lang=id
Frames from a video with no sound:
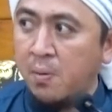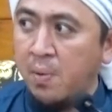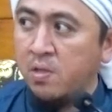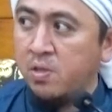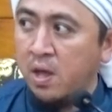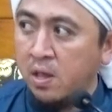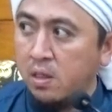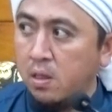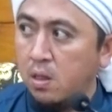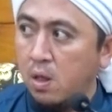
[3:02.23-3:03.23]

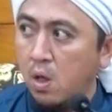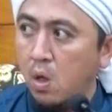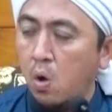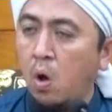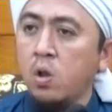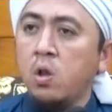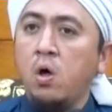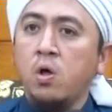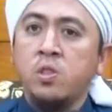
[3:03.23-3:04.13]
bermaksiat. Allah